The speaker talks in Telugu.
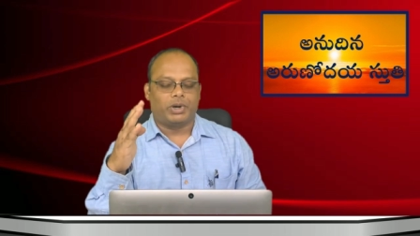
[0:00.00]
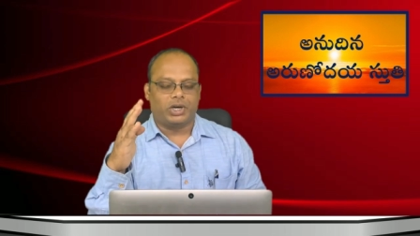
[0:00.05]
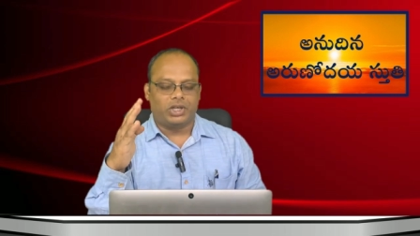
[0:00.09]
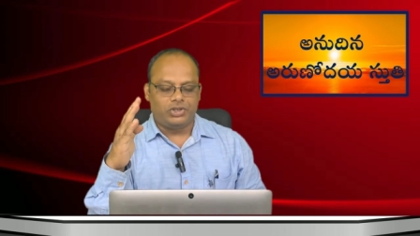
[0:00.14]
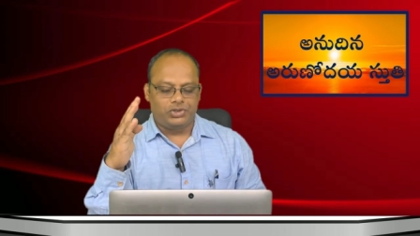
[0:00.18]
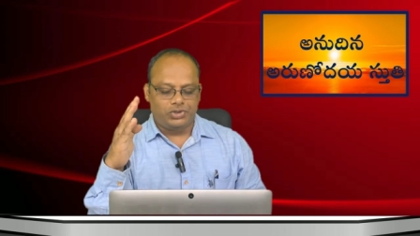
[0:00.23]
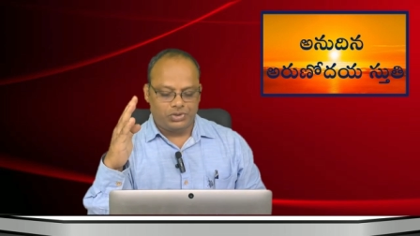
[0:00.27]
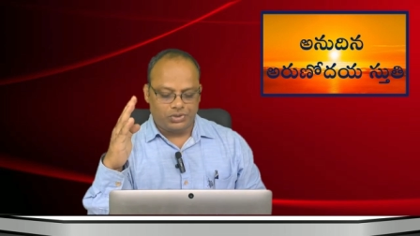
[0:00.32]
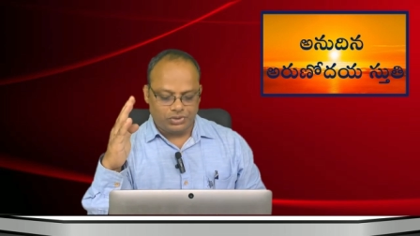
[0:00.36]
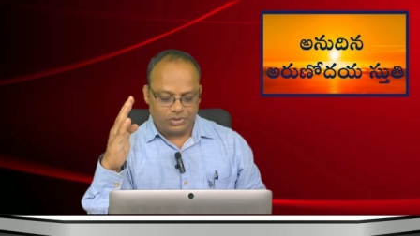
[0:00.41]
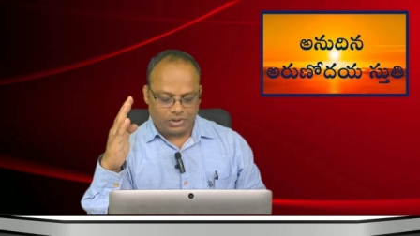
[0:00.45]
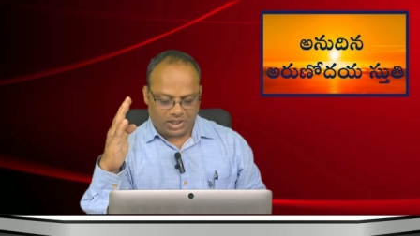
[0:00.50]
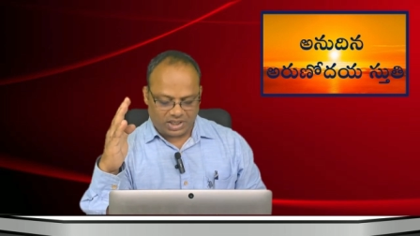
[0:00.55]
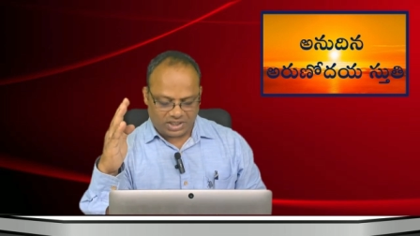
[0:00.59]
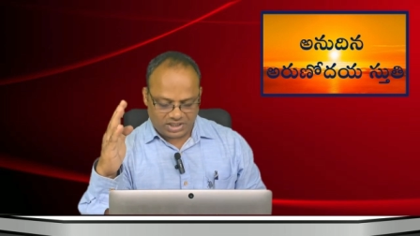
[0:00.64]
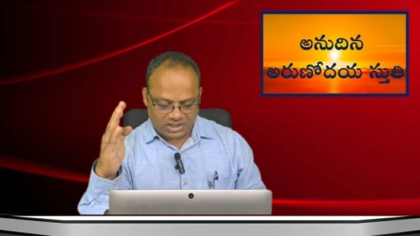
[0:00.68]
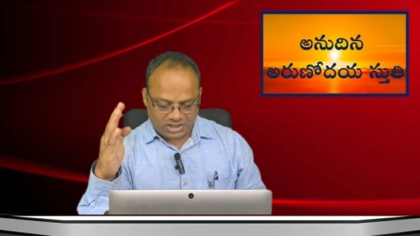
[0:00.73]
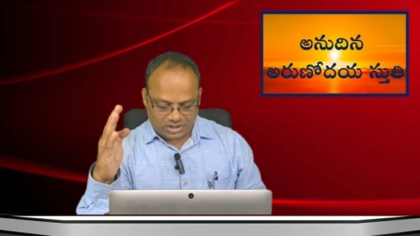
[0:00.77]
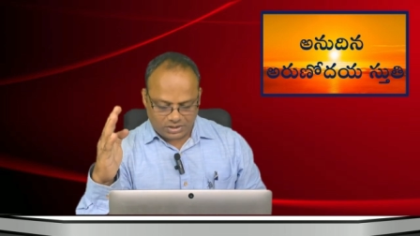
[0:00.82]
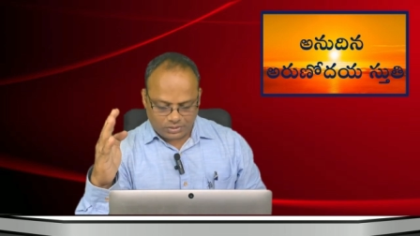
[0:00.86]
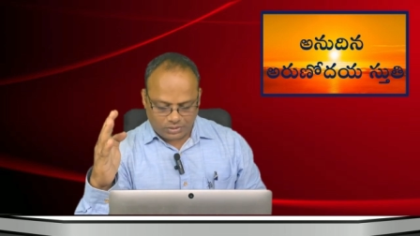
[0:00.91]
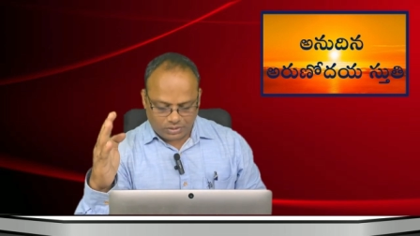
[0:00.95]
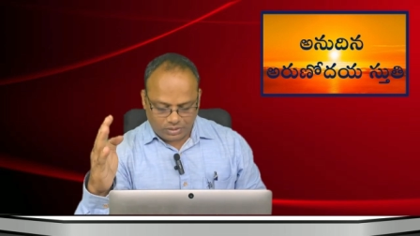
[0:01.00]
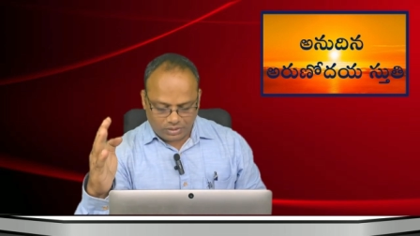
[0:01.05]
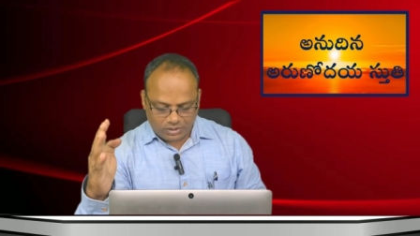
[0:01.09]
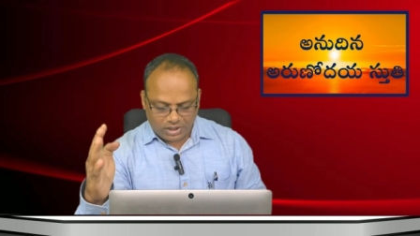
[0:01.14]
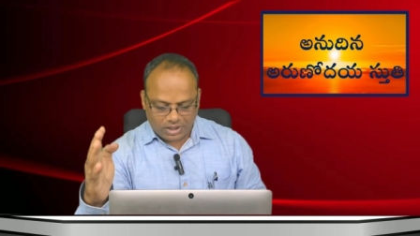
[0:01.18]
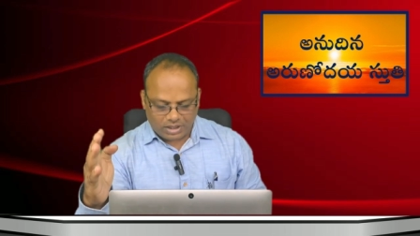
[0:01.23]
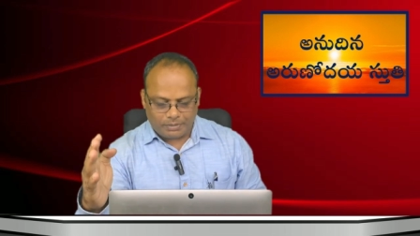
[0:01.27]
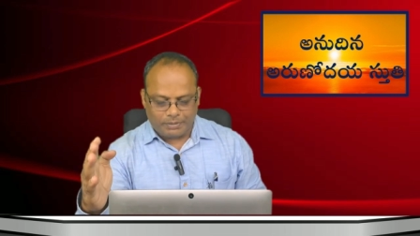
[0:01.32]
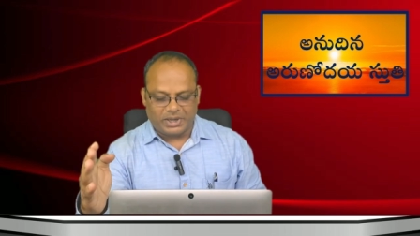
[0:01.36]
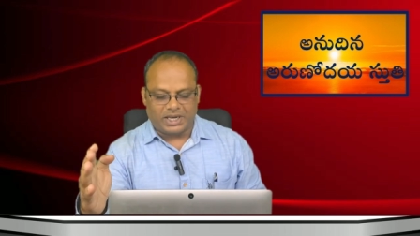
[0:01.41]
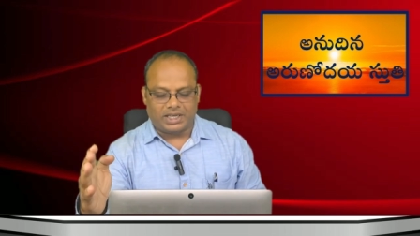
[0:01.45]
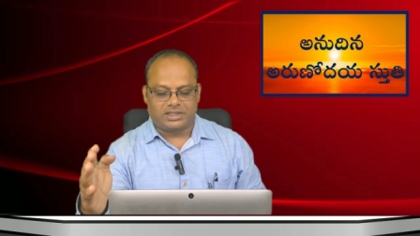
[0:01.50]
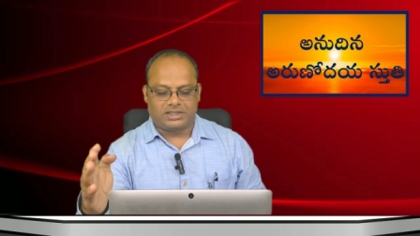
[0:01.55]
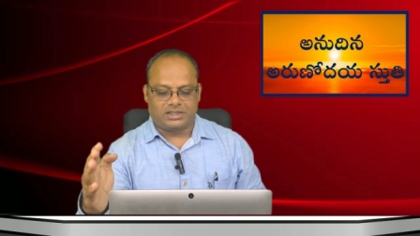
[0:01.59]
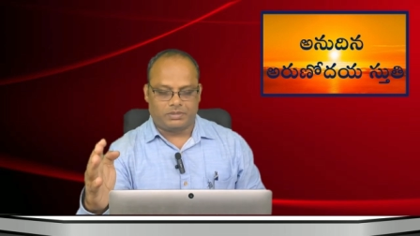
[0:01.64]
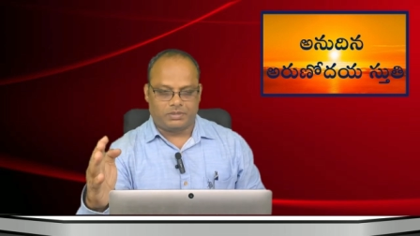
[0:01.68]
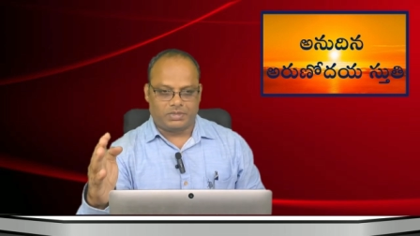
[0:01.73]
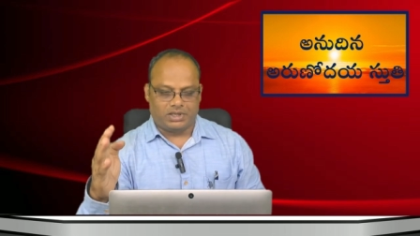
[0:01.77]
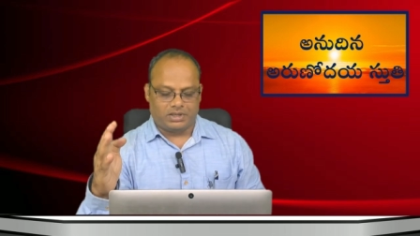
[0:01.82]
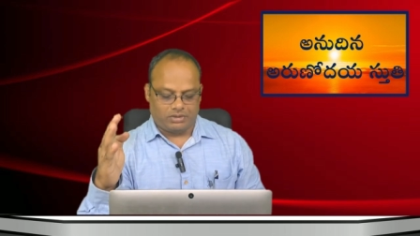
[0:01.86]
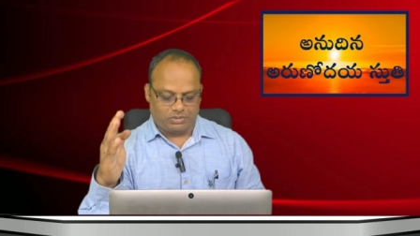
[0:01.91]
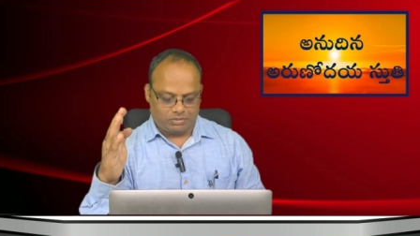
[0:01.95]
పరిశు రక్షకులుగా
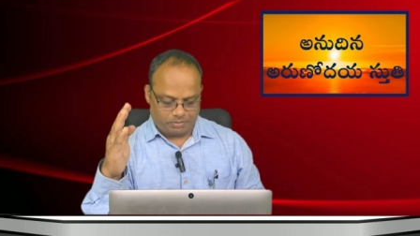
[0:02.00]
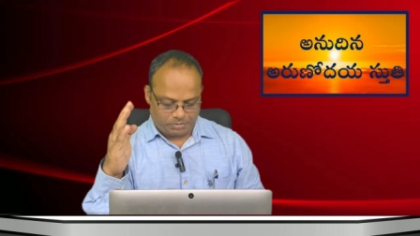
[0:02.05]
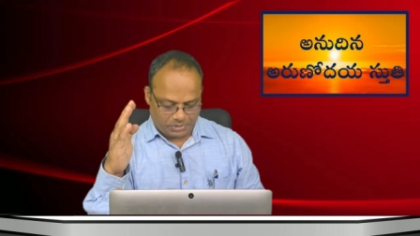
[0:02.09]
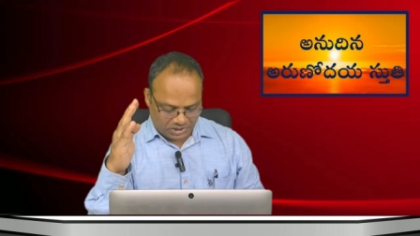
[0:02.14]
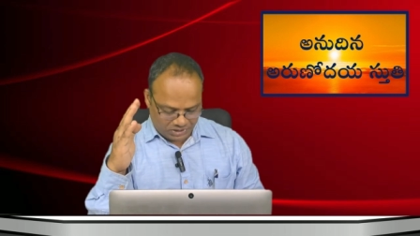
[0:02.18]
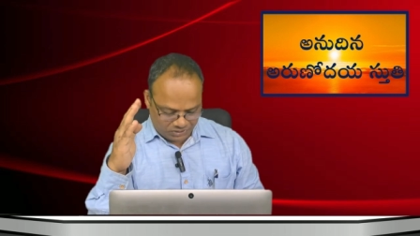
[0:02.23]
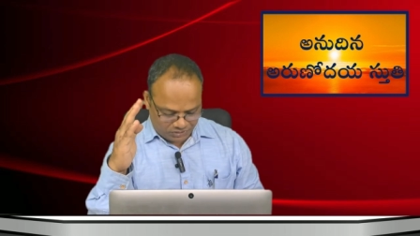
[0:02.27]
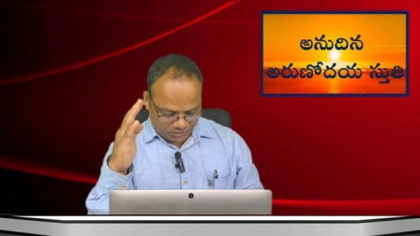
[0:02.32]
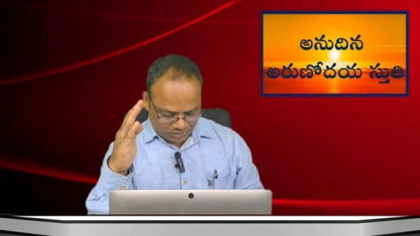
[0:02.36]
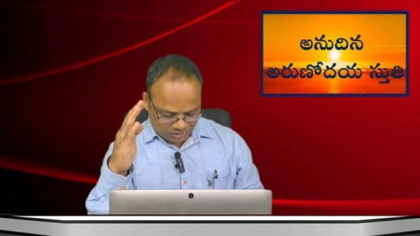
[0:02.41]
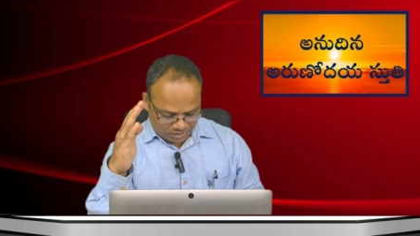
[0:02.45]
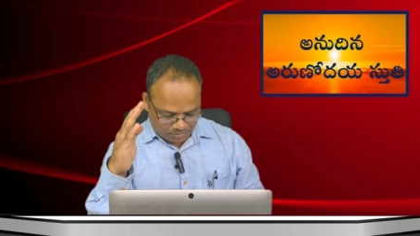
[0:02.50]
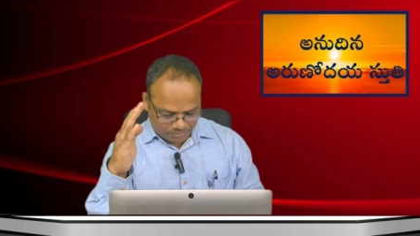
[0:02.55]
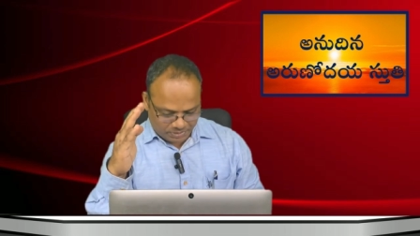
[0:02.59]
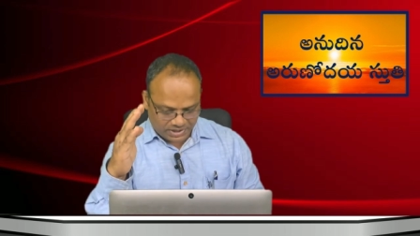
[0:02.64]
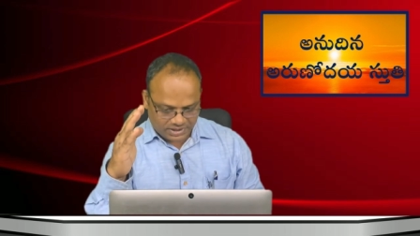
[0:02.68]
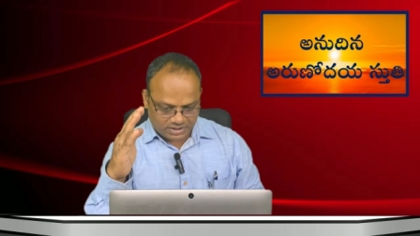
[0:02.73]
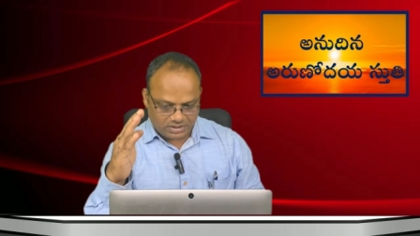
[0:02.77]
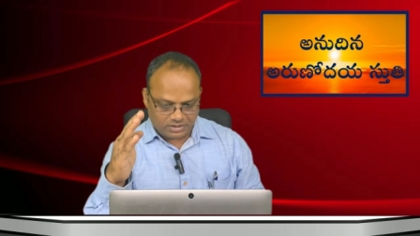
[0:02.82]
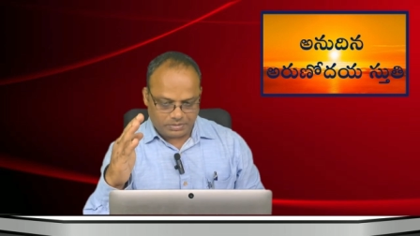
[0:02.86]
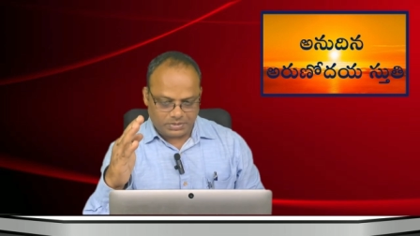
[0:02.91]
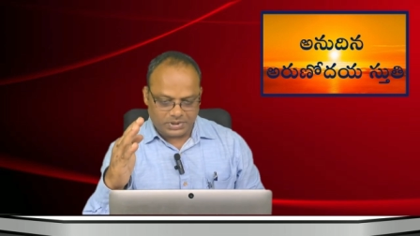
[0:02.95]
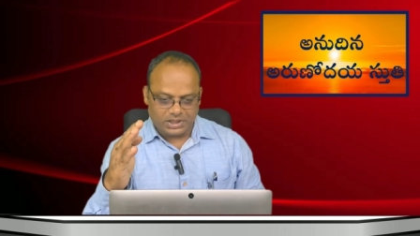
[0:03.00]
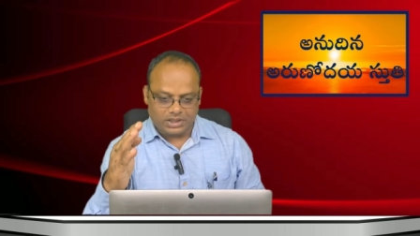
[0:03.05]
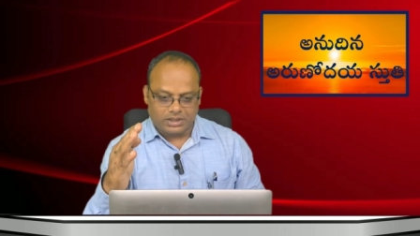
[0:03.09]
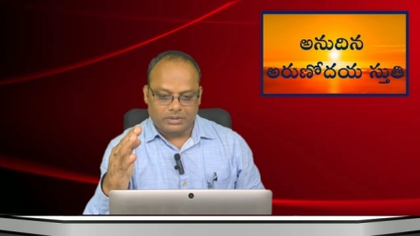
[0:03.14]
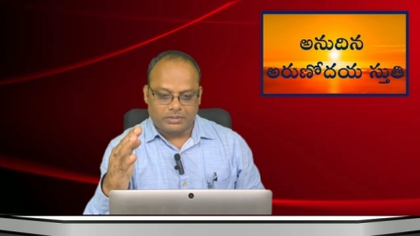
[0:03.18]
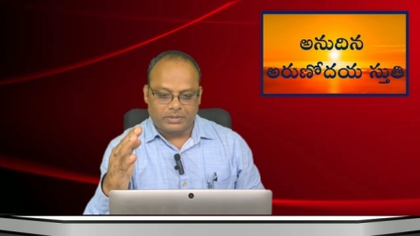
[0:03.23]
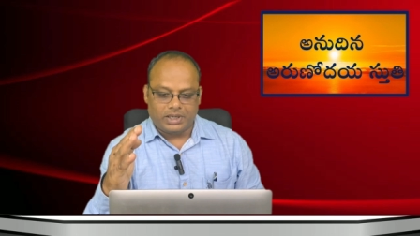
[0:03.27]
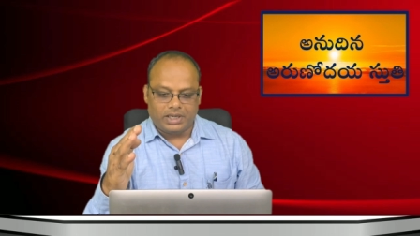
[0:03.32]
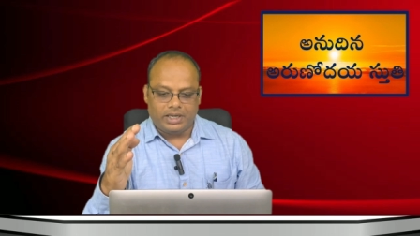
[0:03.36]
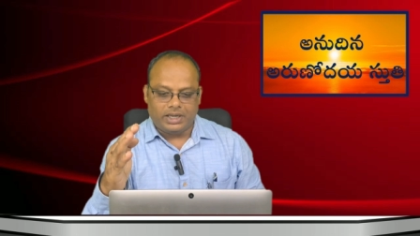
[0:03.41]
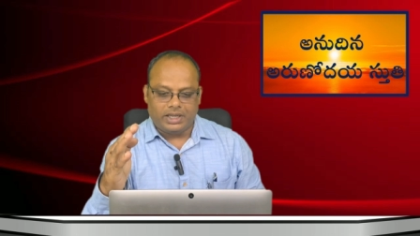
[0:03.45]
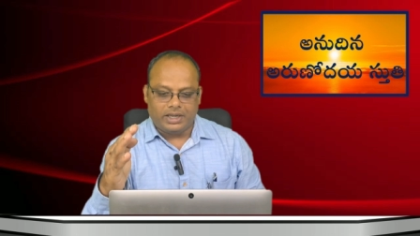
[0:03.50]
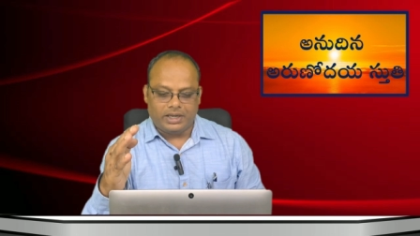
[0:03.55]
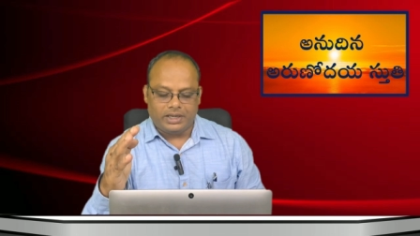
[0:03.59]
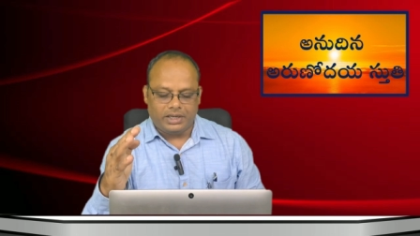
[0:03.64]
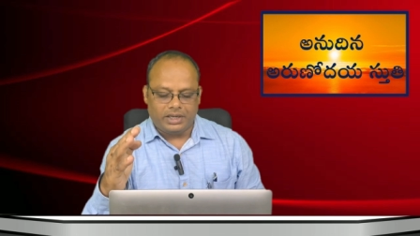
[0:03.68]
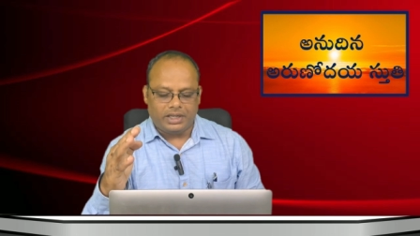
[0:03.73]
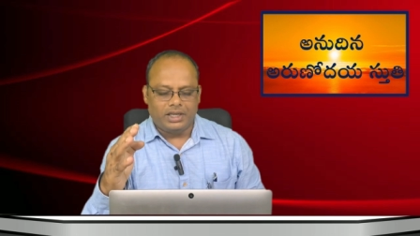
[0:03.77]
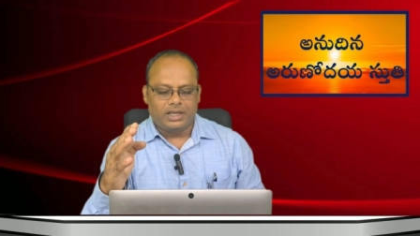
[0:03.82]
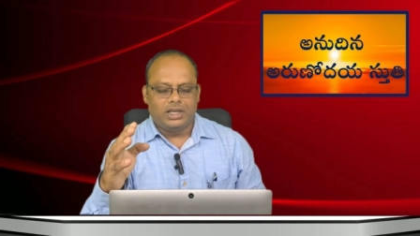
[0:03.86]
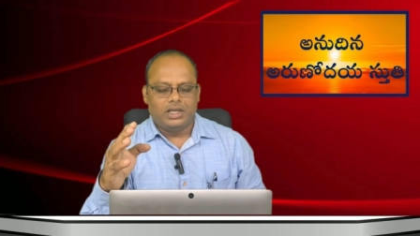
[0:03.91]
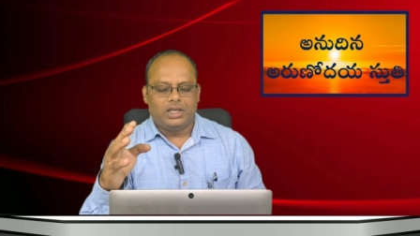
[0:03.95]
మార్చబడటం పరిశుద్ధపరచబడటం అంటే
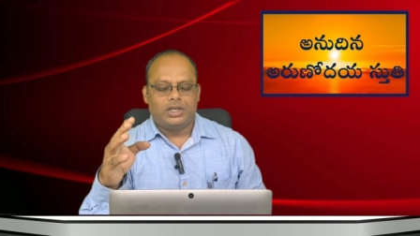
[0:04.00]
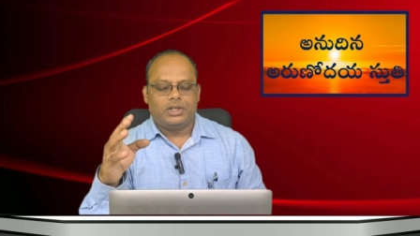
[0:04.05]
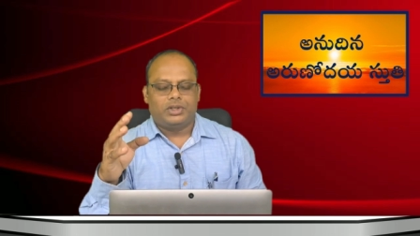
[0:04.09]
ఏంటి